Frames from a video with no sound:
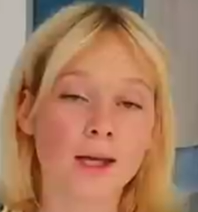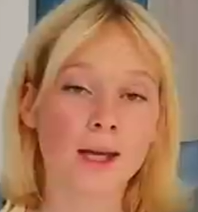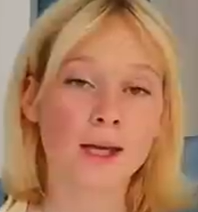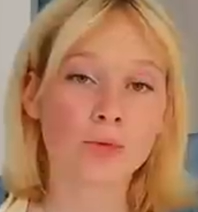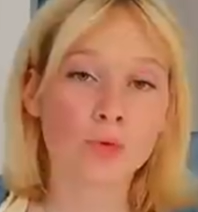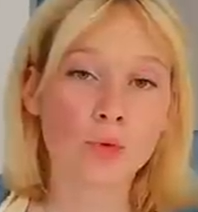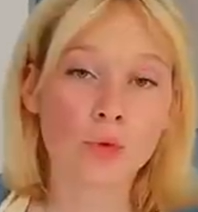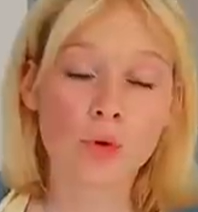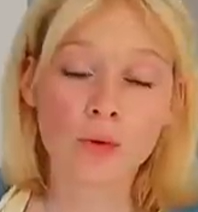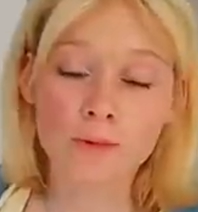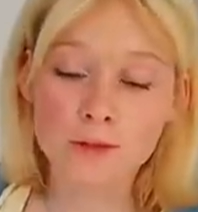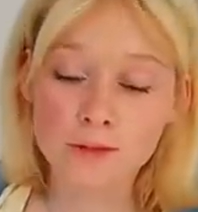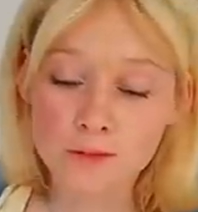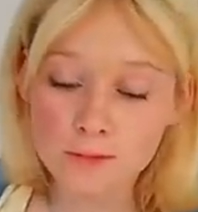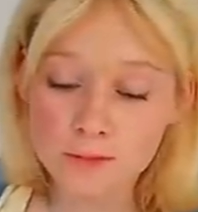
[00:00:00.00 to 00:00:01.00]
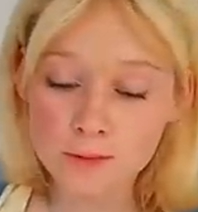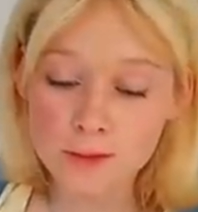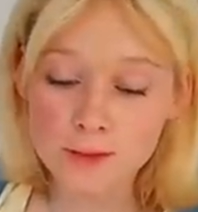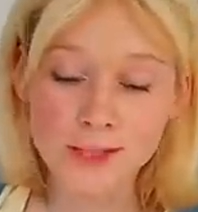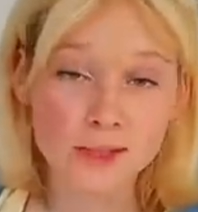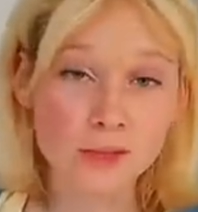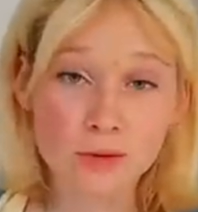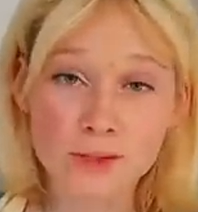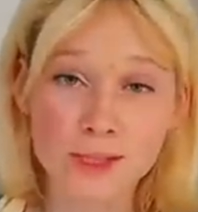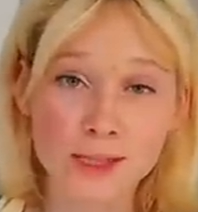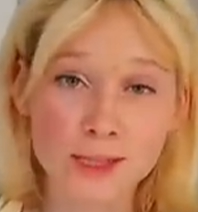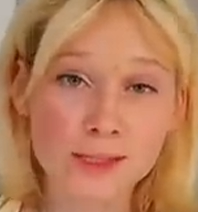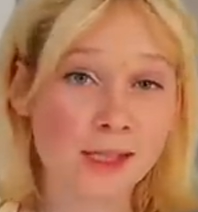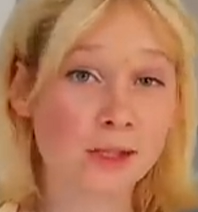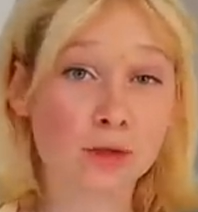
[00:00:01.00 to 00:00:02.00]
Et donc on commence donc cette
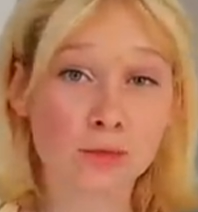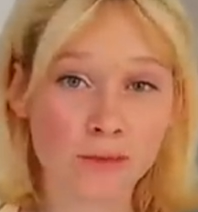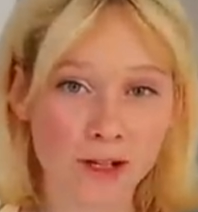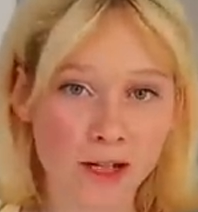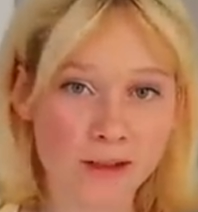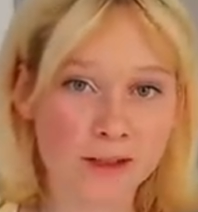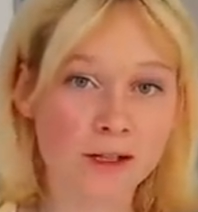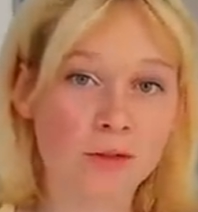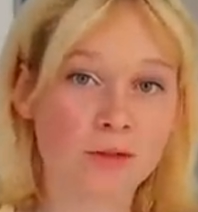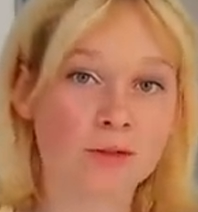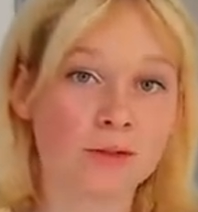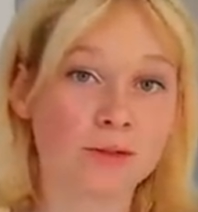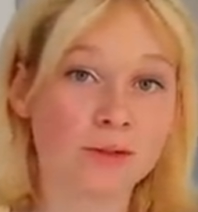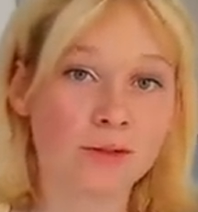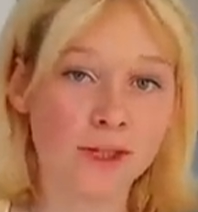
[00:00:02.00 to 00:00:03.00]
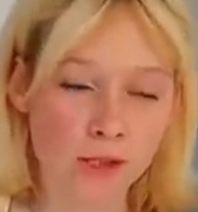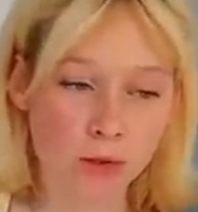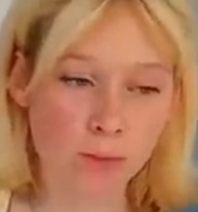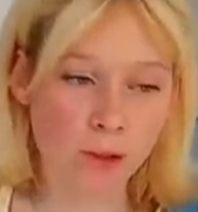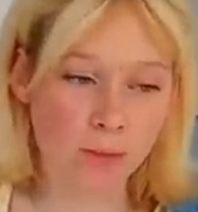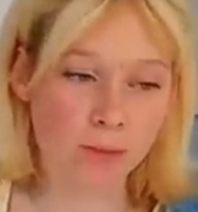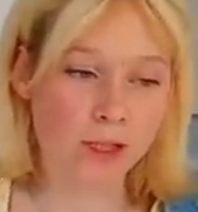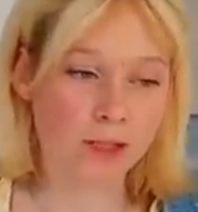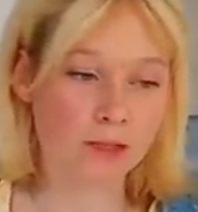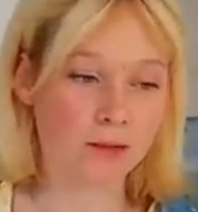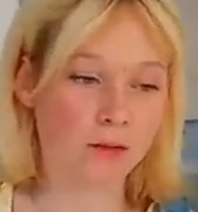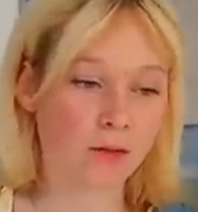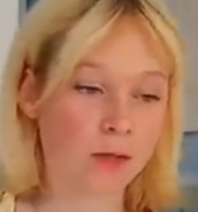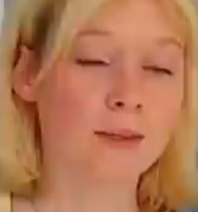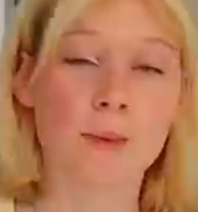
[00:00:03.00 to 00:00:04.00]
rentrée, cette nouvelle année en se
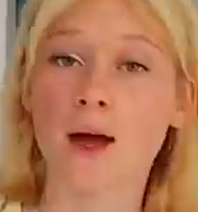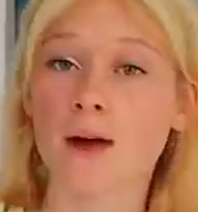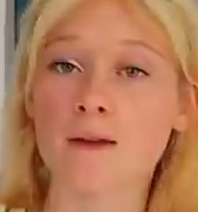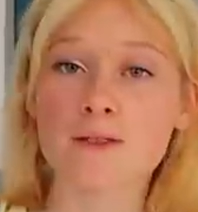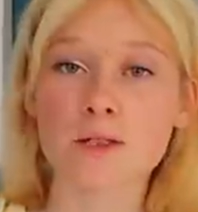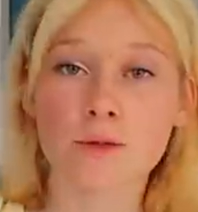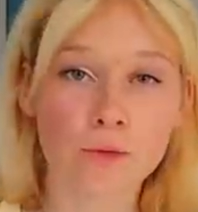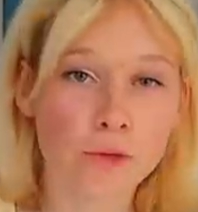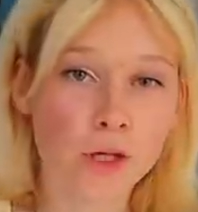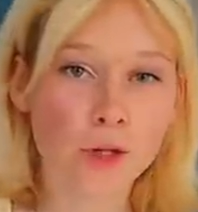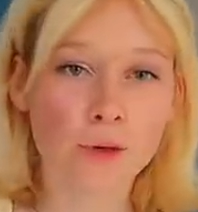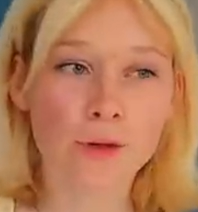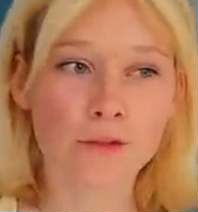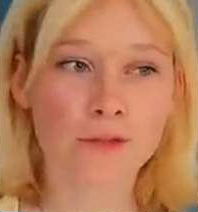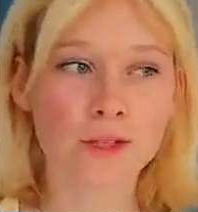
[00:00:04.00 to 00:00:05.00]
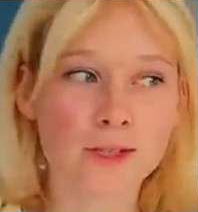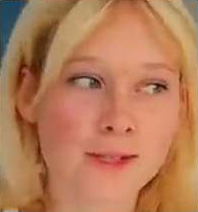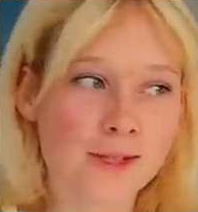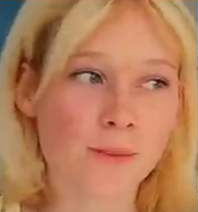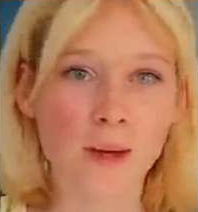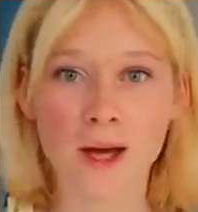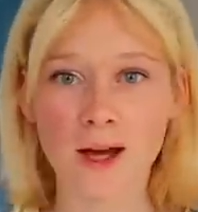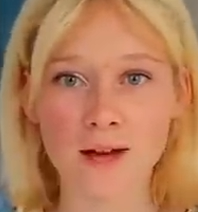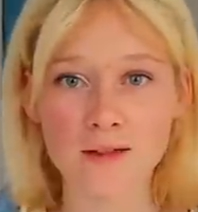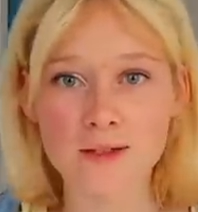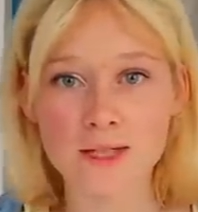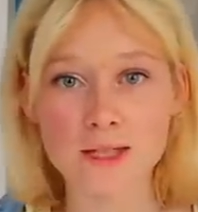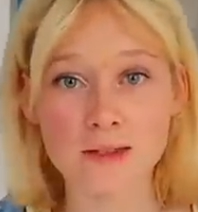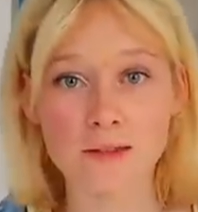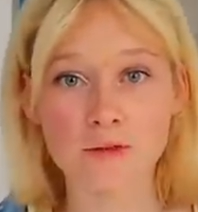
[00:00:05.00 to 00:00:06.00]
déculpabilisant. C'est pas grave si ton frigo est vide, c'est pas grave
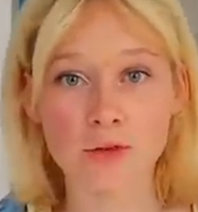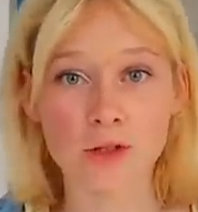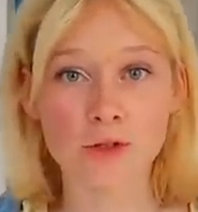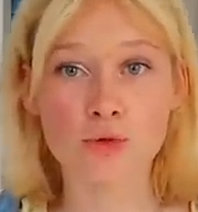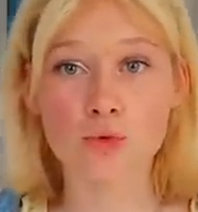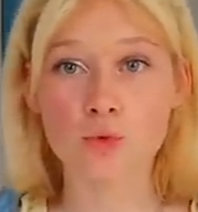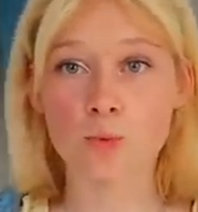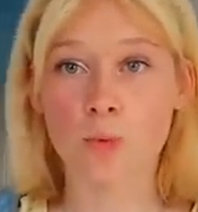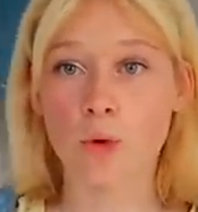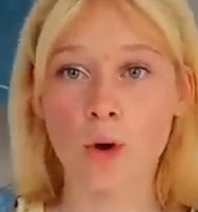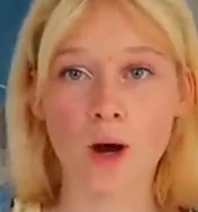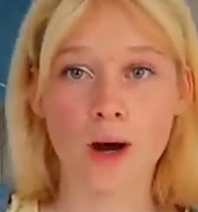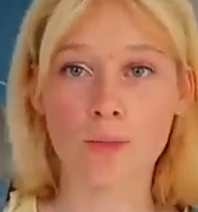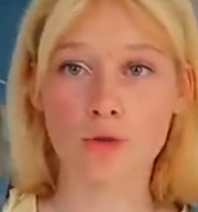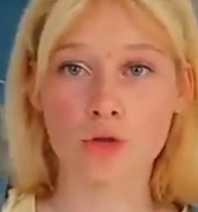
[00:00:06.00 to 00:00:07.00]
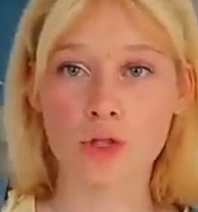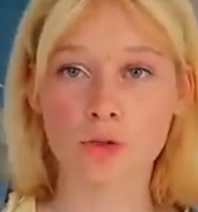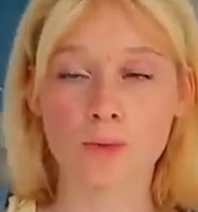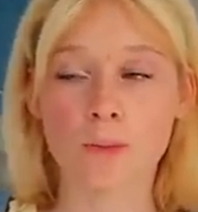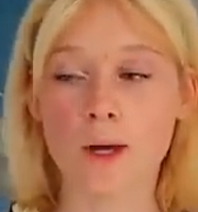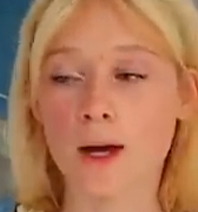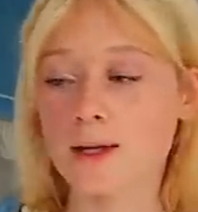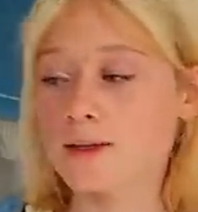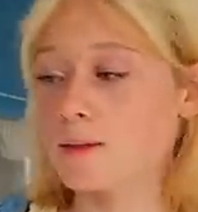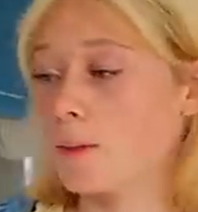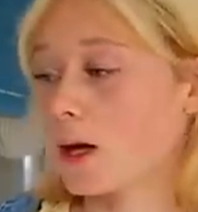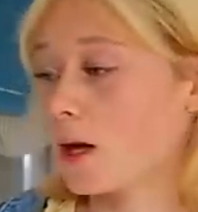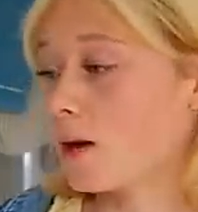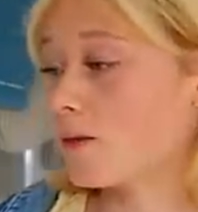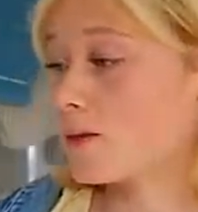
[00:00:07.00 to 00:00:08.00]
si des fois tu prends à manger de part, c'est
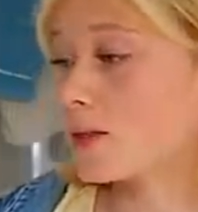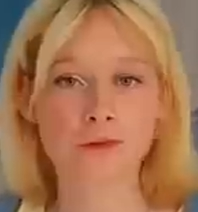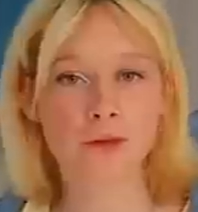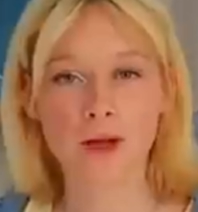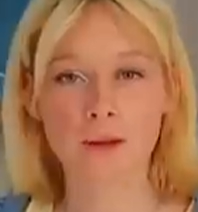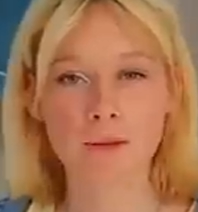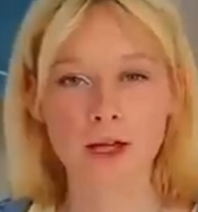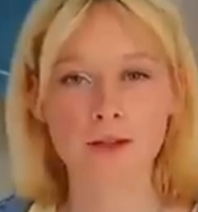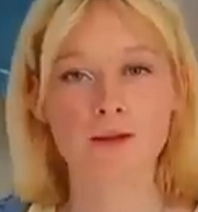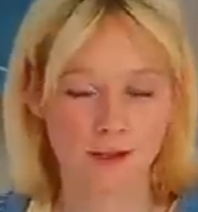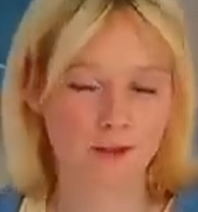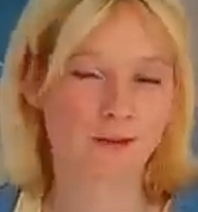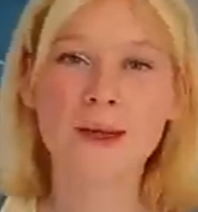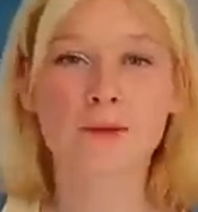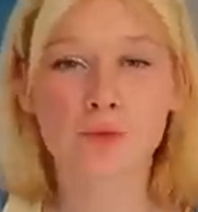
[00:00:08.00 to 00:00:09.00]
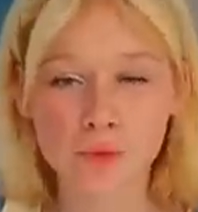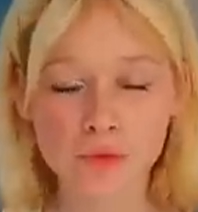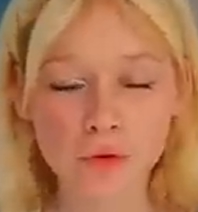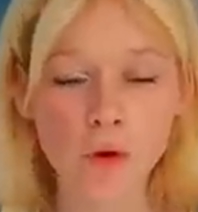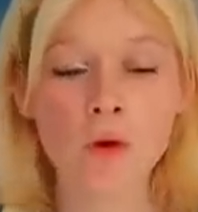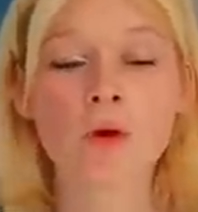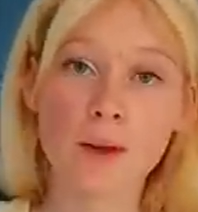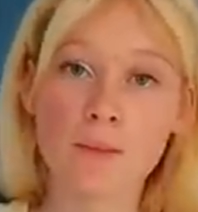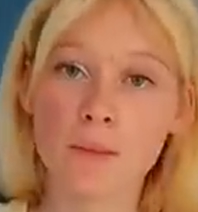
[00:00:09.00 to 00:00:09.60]
pas grave si c'est de la merde, pas tout le temps.